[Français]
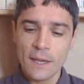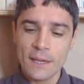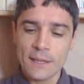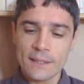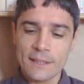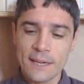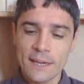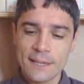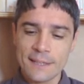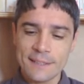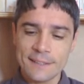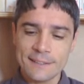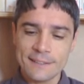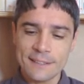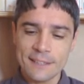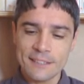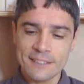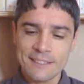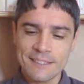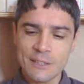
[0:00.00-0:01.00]
Car il
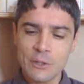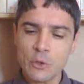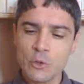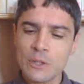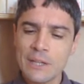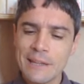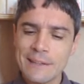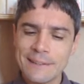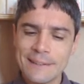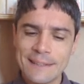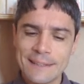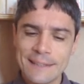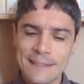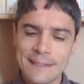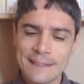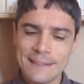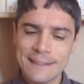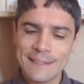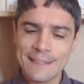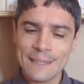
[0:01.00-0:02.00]
s'agit de décider
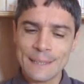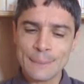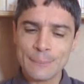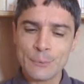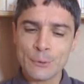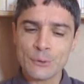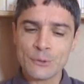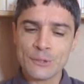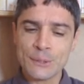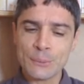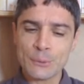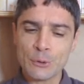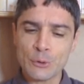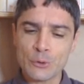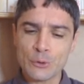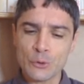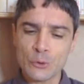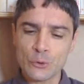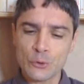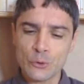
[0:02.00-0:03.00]
s'il est possible
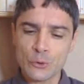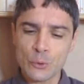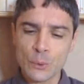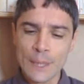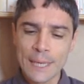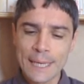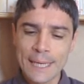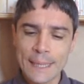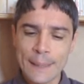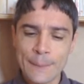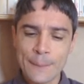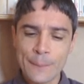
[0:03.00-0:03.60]
de tuer